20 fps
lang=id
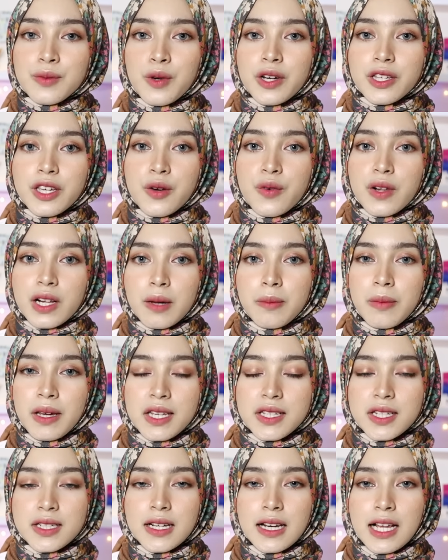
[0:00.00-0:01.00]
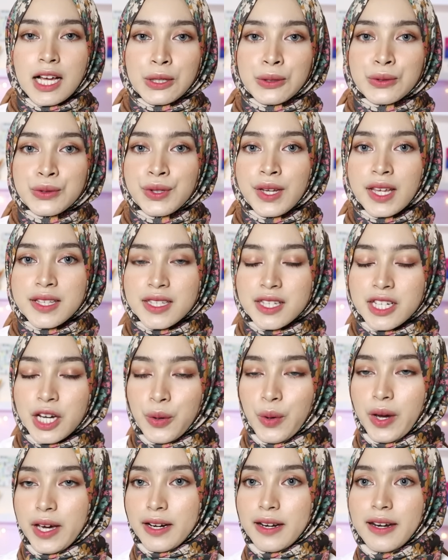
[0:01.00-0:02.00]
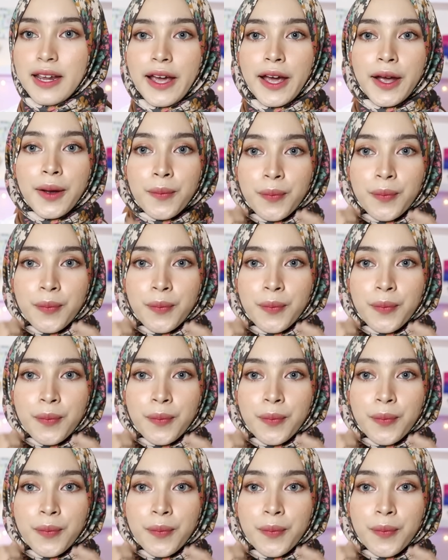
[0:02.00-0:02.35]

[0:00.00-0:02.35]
semuanya, welcome back di channel aku, Niti CWRD